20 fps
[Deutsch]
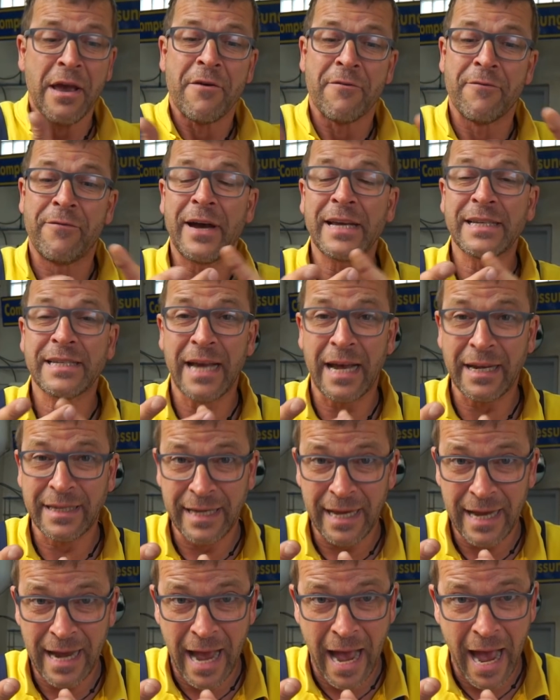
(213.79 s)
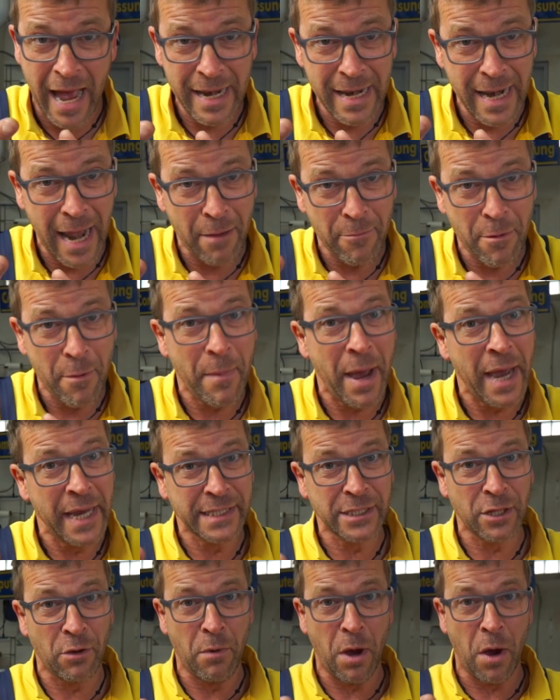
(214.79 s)
Was hat der
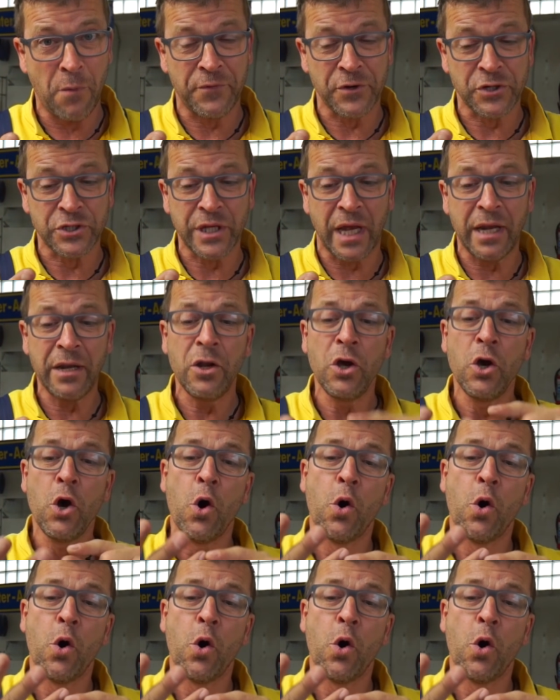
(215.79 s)
Annahmemeister überhaupt verstanden?